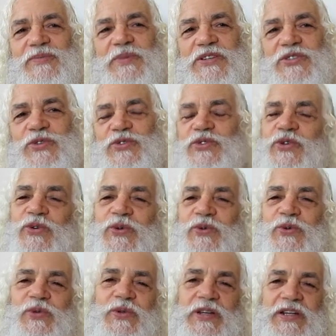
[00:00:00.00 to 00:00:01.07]
Parce que ce
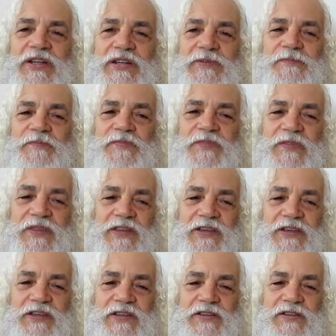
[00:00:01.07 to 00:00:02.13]
que,
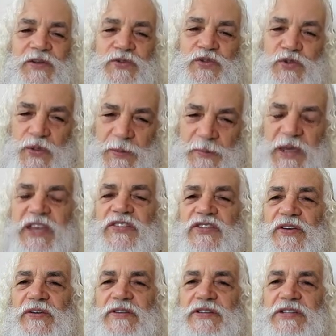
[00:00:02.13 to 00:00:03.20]
quand tu es
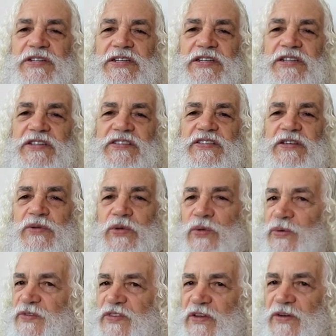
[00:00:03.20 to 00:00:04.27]
présent, c'est une
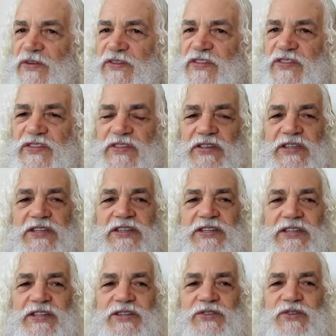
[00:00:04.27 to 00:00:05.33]
conscience
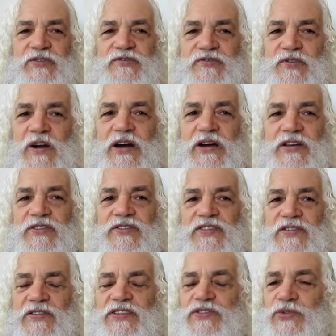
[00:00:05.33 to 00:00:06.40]
de voir
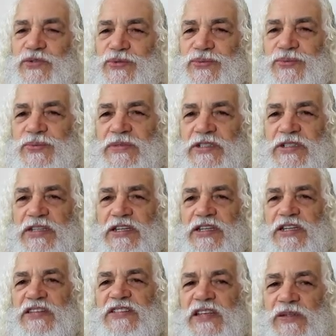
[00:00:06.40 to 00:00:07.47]
ce qui se joue.
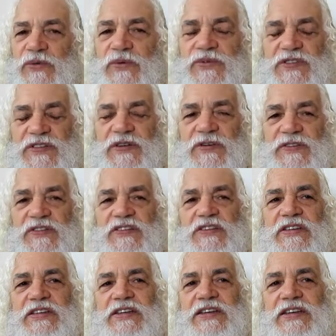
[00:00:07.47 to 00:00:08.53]
Et cette
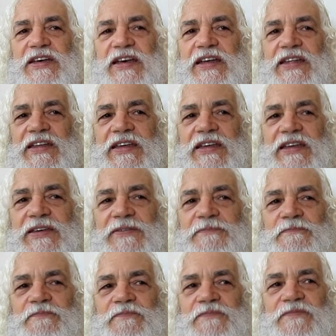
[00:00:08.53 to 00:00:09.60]
conscience, elle est
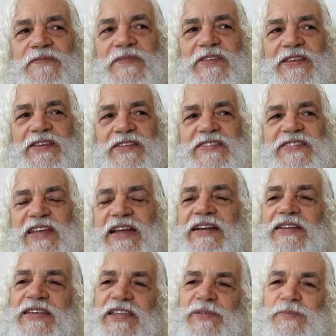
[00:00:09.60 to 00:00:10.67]

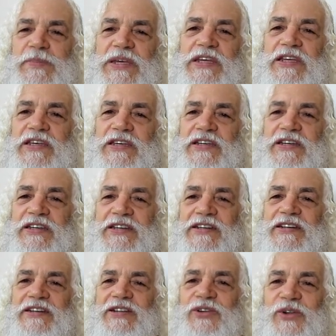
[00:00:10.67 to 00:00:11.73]
celle qui met
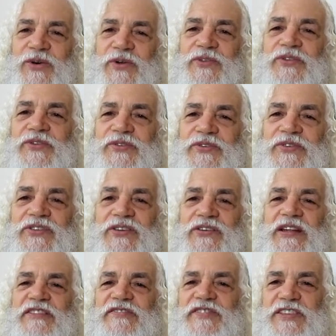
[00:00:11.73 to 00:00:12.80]
l'ordre
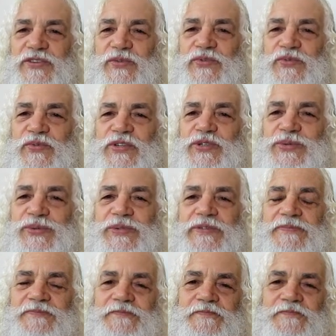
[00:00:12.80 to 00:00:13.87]
dans la vie de tous les jours.